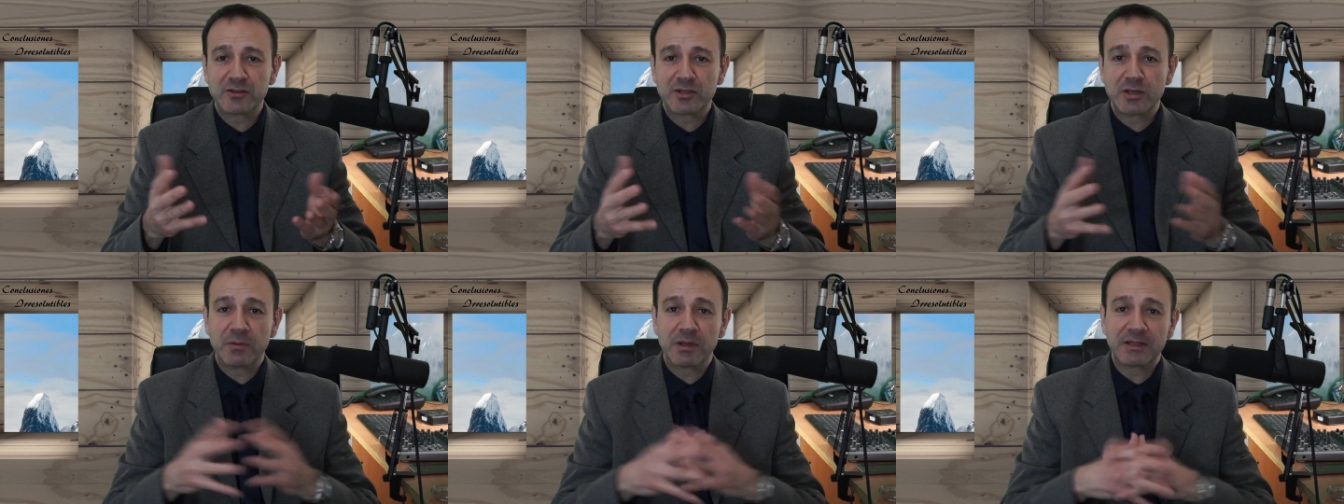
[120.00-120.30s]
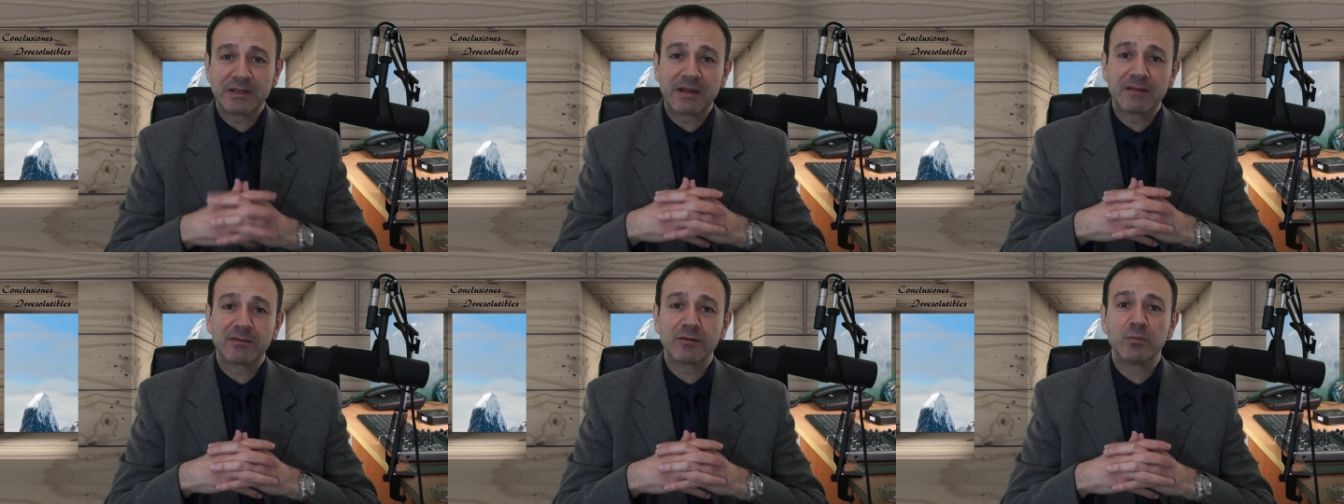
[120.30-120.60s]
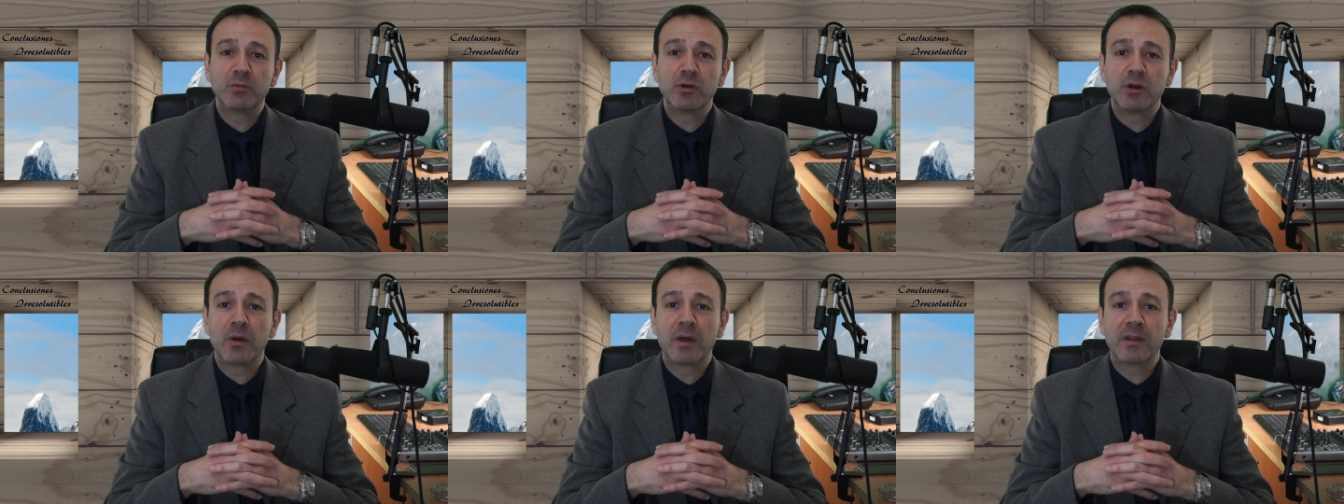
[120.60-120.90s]

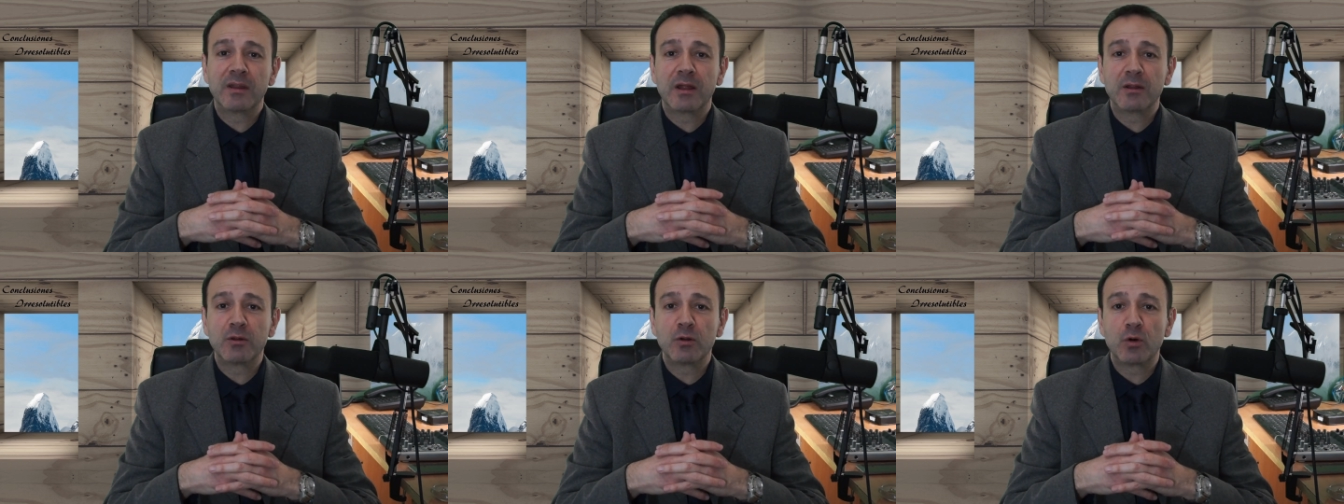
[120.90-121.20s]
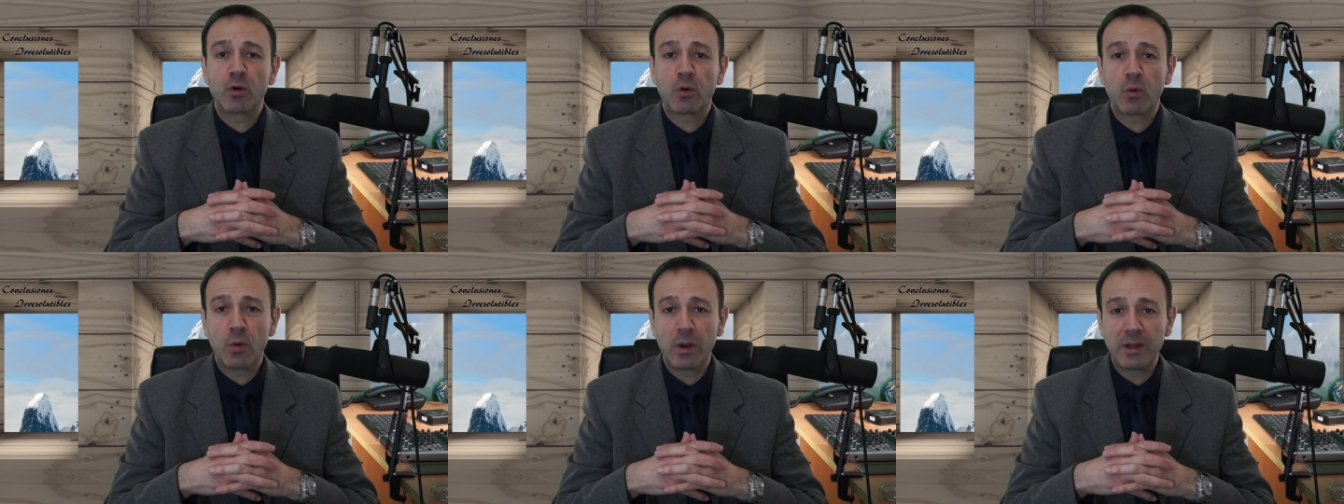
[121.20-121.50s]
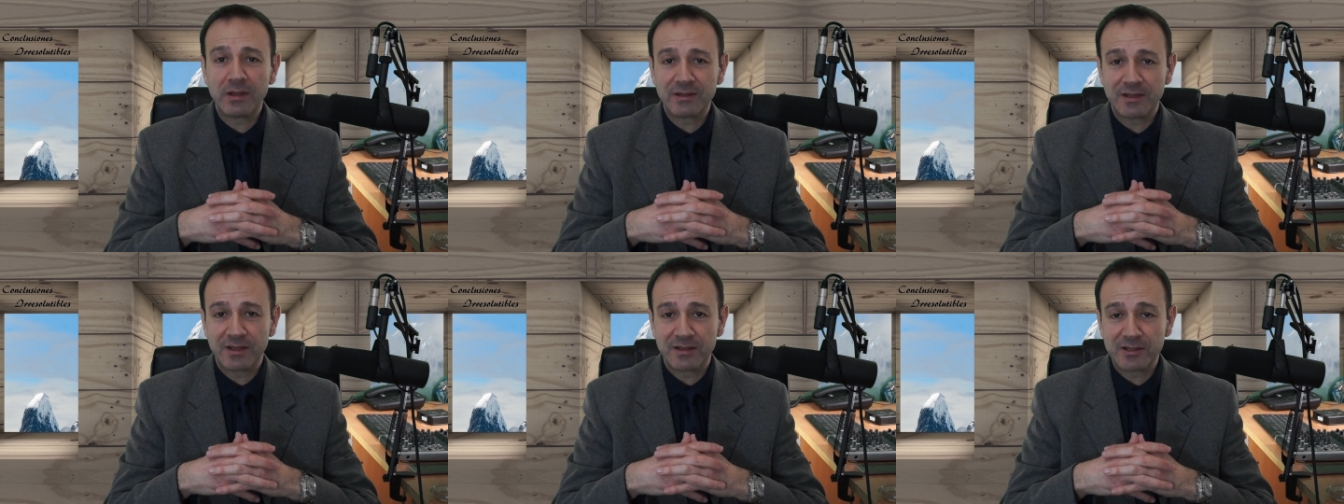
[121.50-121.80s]
chivatazo me lo ha dado
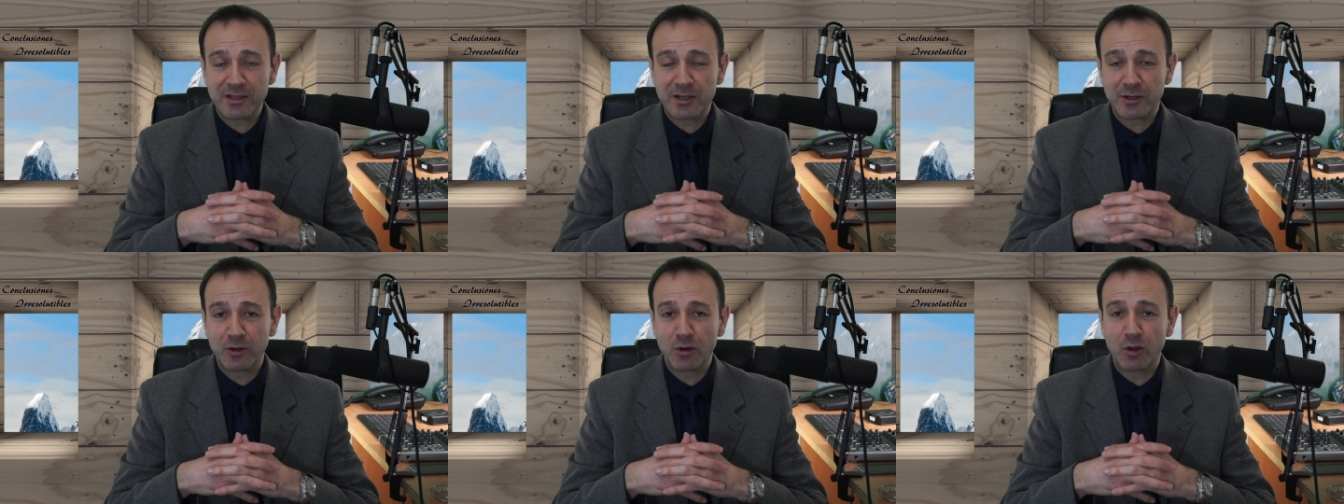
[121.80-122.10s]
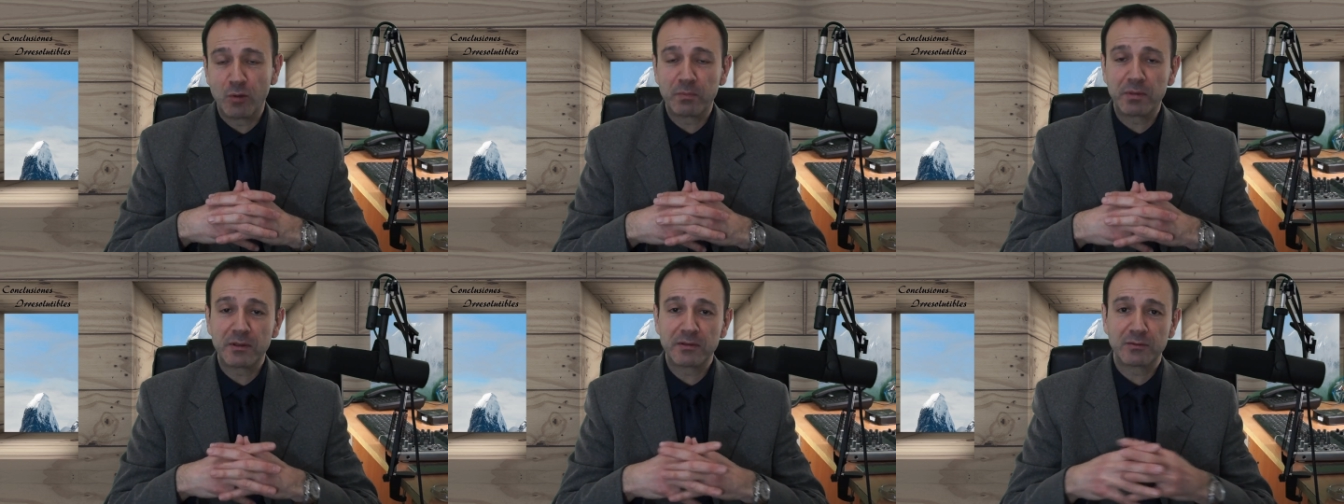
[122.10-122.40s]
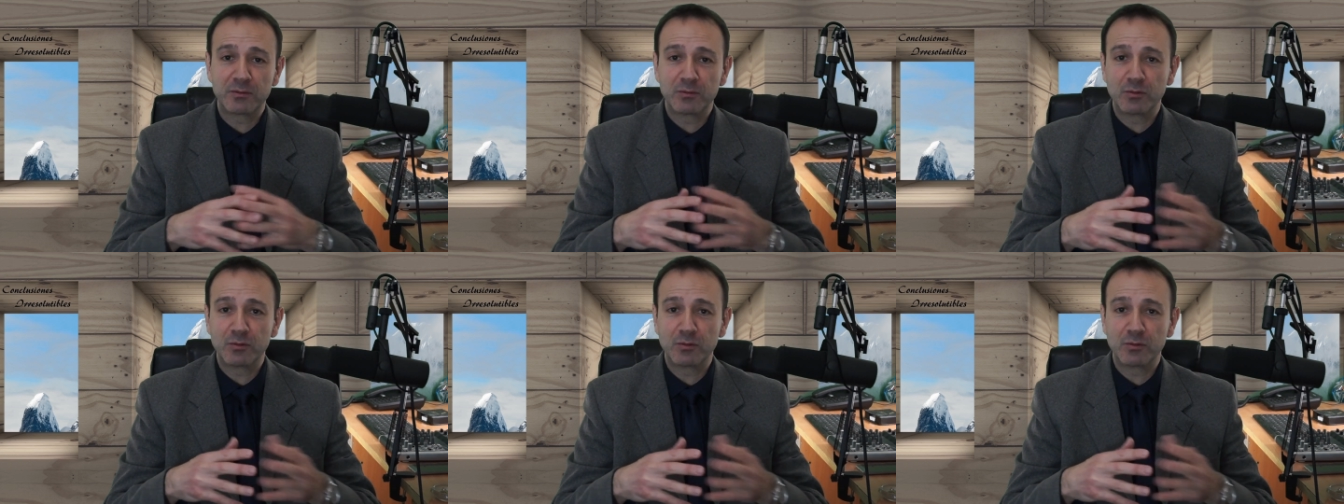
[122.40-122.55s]
Juan Daniel López,